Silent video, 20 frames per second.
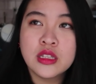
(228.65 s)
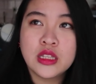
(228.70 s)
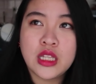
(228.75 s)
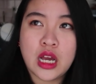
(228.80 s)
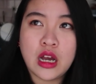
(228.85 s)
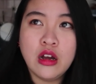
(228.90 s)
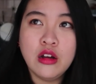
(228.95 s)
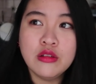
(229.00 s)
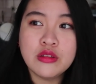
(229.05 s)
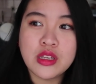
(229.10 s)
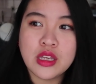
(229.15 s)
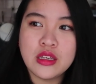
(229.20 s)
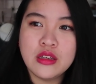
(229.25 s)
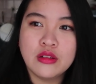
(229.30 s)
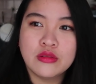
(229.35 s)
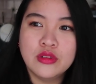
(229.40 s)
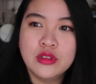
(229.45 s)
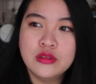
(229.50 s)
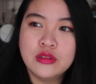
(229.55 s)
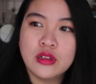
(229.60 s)
然后也
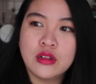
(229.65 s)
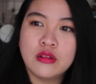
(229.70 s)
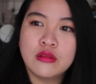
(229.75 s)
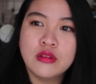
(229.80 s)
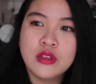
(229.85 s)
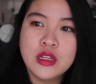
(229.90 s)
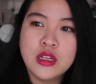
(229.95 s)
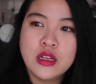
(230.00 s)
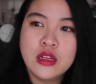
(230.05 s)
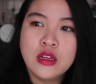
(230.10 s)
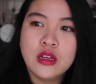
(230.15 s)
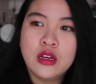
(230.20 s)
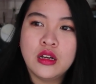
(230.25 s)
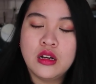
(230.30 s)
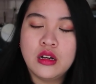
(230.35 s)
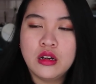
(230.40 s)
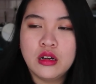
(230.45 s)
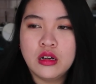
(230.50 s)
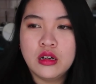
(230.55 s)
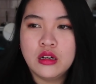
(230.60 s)
有那种
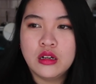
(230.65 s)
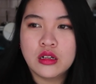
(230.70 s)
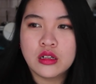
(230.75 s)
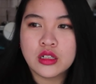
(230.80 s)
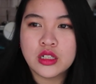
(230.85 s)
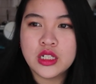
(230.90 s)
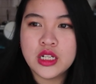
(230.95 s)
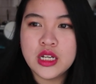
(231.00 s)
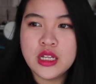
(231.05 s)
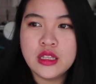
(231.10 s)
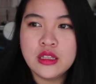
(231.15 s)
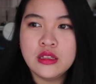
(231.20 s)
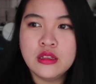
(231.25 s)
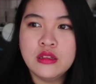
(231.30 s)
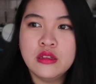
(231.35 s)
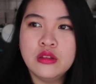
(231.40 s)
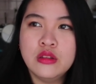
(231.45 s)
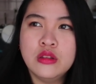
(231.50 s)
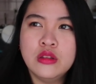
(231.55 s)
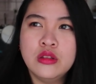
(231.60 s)
呃
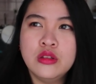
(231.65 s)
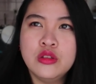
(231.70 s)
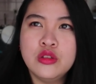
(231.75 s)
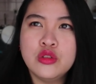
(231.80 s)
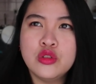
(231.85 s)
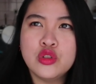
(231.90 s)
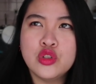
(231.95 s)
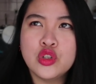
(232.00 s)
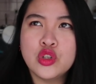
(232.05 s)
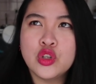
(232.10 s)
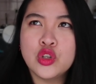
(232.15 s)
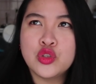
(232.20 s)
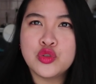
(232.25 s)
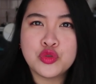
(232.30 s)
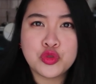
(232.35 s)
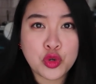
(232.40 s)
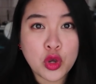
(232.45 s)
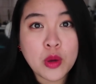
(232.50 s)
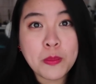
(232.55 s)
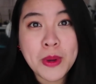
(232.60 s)
跟
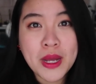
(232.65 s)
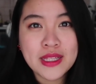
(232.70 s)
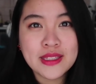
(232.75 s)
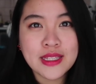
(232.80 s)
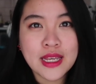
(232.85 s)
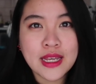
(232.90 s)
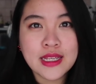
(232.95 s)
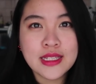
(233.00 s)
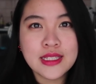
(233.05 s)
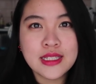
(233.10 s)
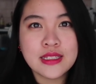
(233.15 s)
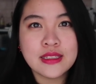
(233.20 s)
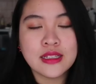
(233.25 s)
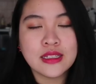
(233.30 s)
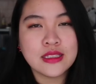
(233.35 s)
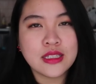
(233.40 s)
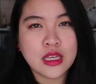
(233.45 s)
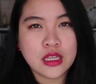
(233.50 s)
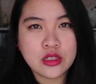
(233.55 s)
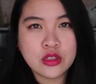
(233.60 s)
学伴在一起的
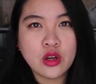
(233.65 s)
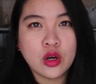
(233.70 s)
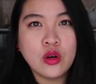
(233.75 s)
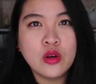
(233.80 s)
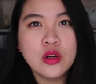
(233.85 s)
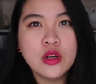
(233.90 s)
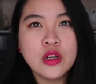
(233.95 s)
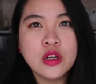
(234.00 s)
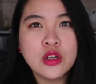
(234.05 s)
也有。